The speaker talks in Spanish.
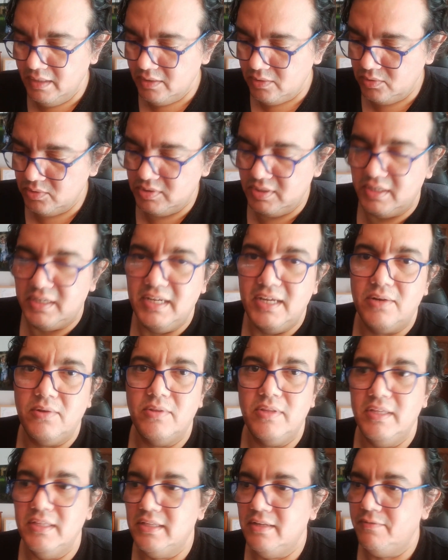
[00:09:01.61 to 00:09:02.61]
Entonces,
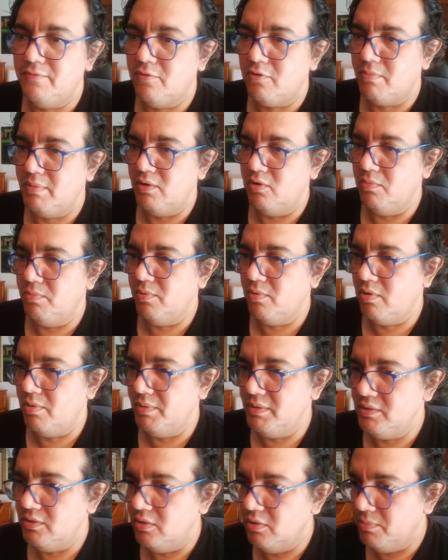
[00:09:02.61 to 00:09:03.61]
claro, de esta forma lo
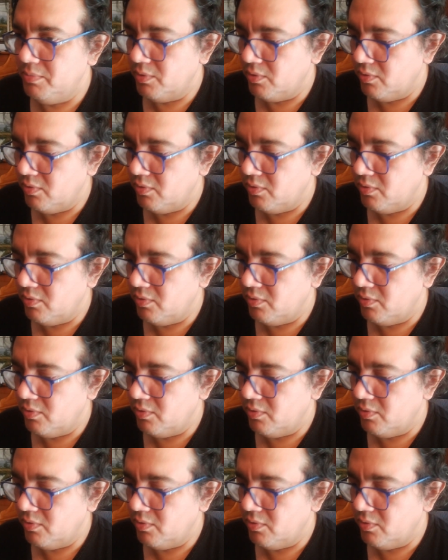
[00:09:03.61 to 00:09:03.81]
pongo, a ver si lo